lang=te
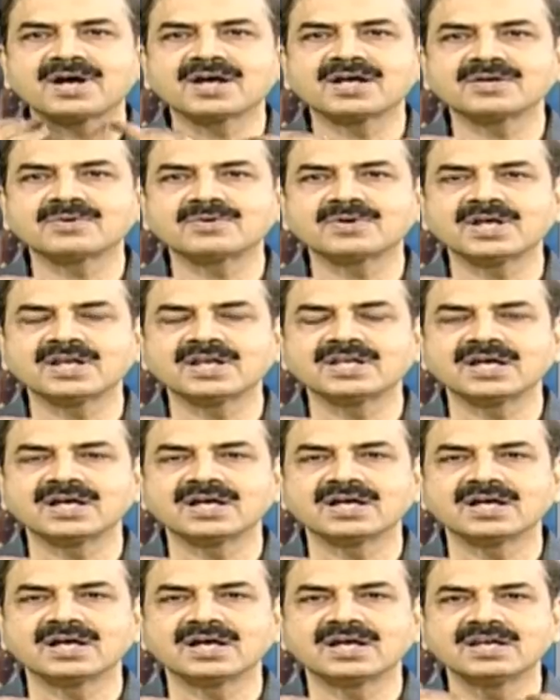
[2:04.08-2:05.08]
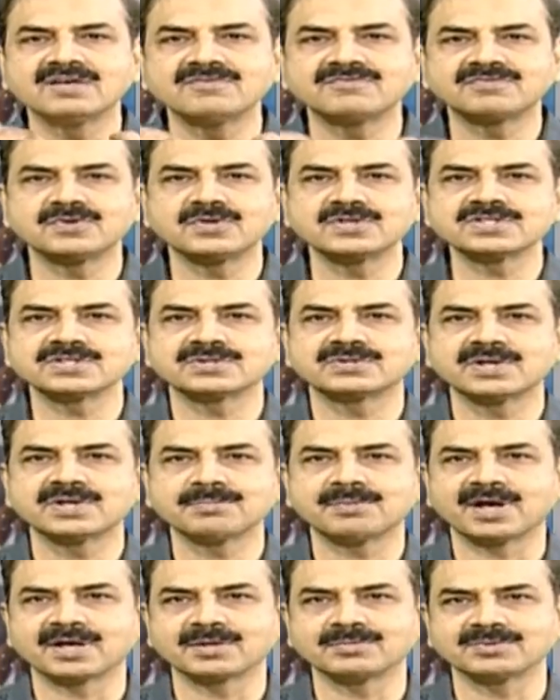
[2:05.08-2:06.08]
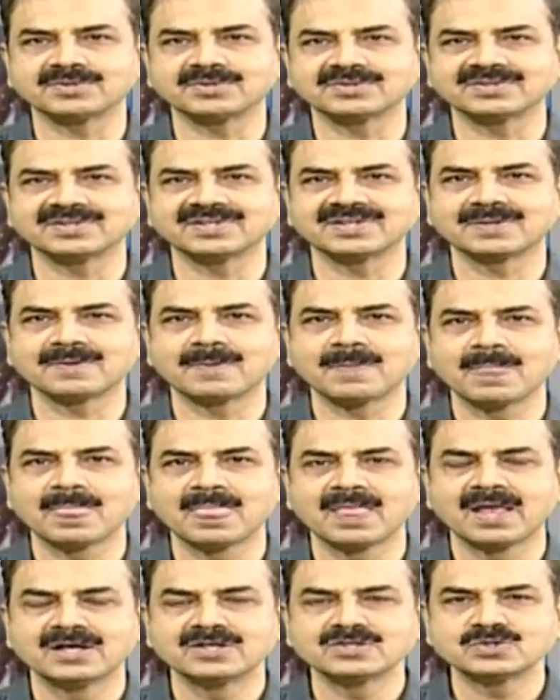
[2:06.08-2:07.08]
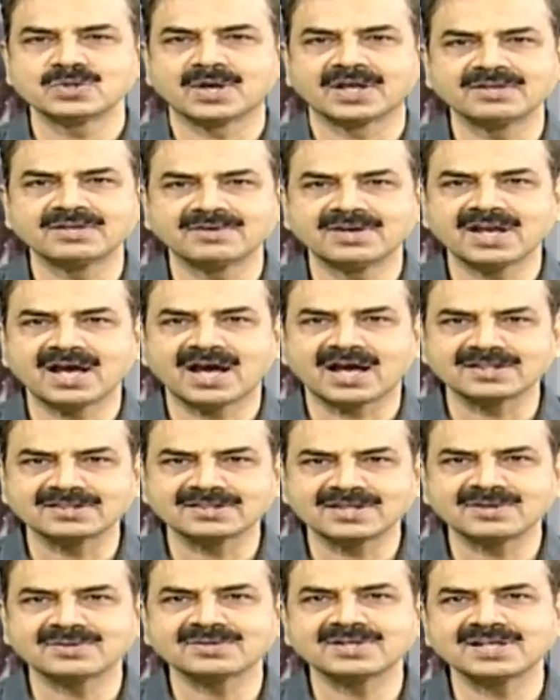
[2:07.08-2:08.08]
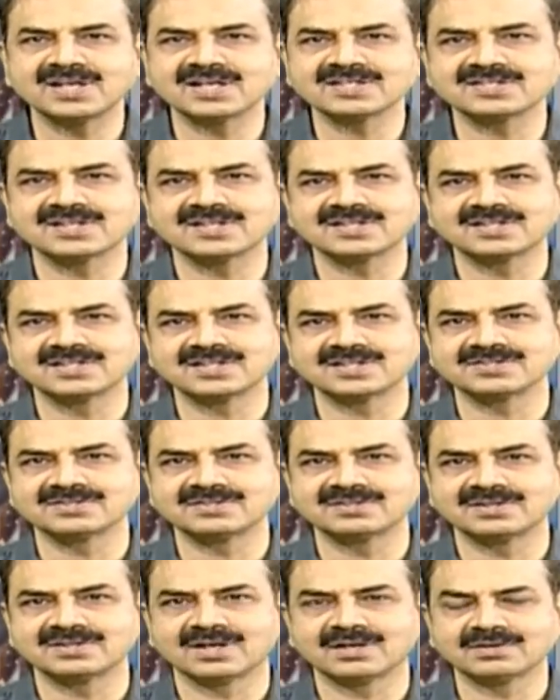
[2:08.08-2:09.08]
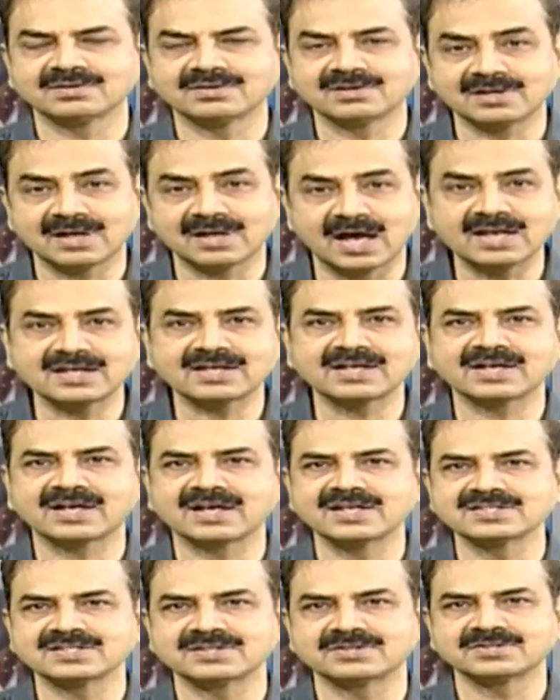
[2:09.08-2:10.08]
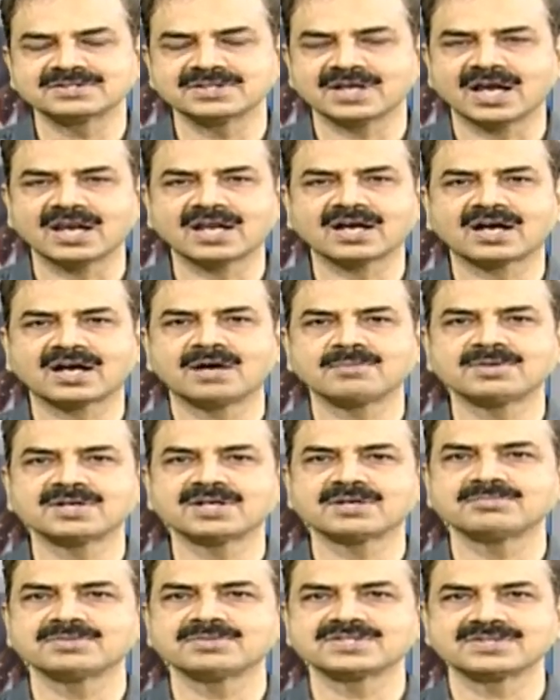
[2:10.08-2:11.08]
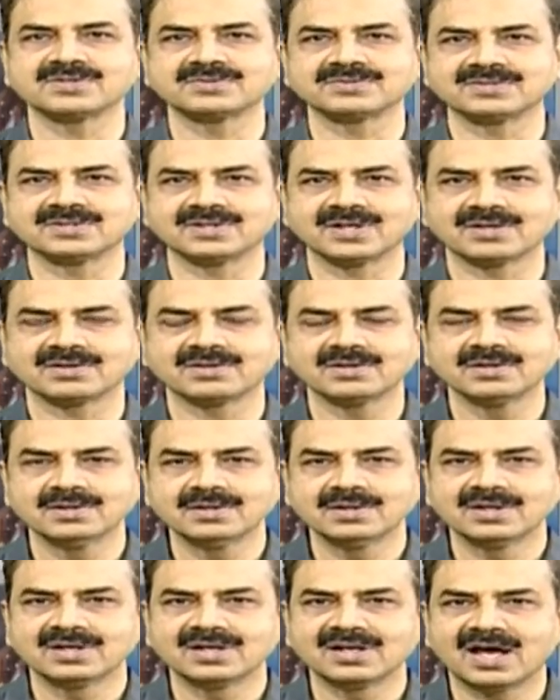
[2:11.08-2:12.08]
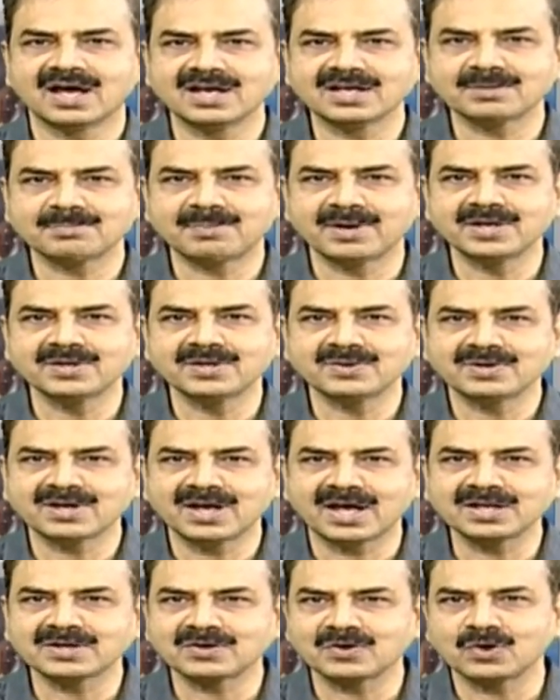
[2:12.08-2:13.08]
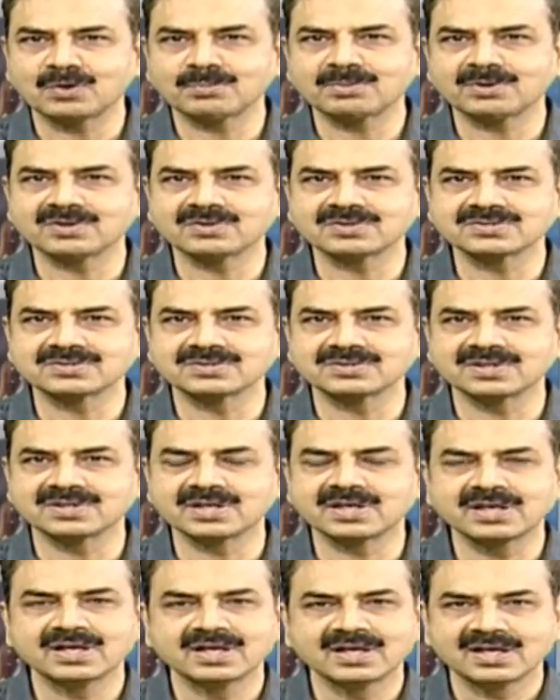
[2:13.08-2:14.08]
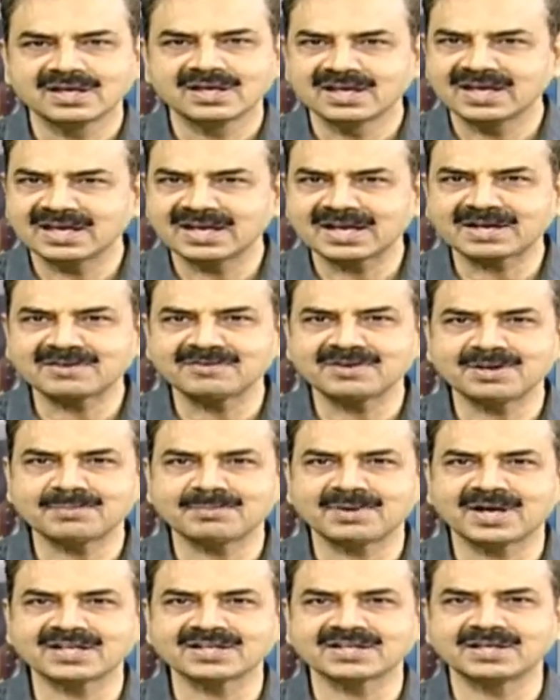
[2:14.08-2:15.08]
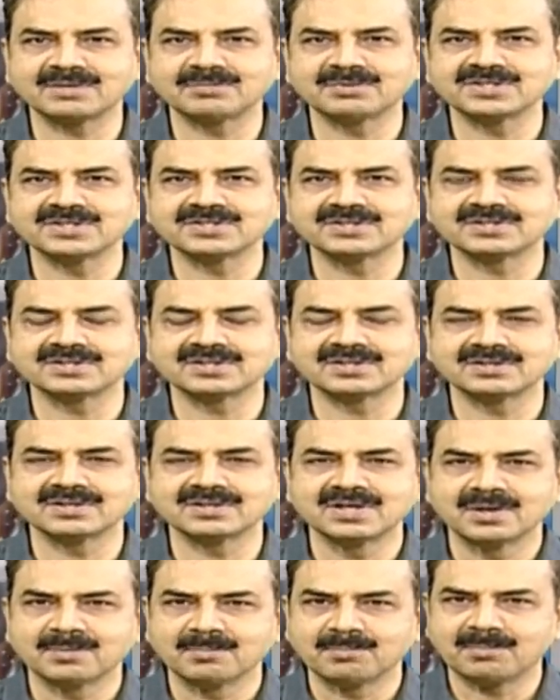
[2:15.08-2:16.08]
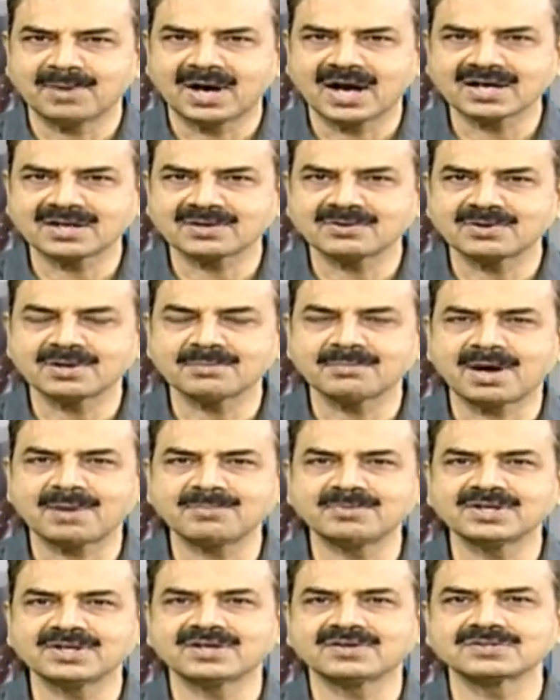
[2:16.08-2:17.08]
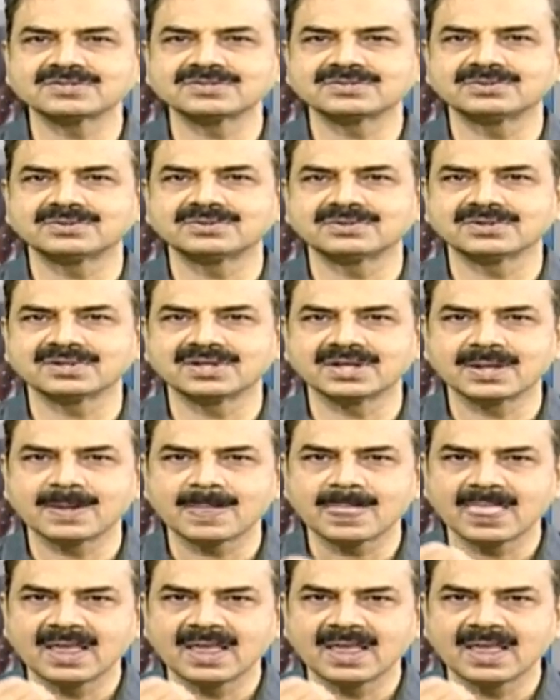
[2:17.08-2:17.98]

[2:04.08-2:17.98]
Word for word: భాగాలు కూడా లింఫ్ నోట్స్ కూడా పాకిపోతుంది సో అందువలన అందరూ దీన్ని అశ్రద్ధ చేస్తుంటారు నాలుక క్యాన్సర్ చాలా కామన్గా మిస్ అవుతుంటారు నాలుక పైన నాలుక లోపల వస్తుంది ఏ రకమైన బాధ కల్పించదు మాట కూడా మామూలుగా వస్తూ ఉంటుంది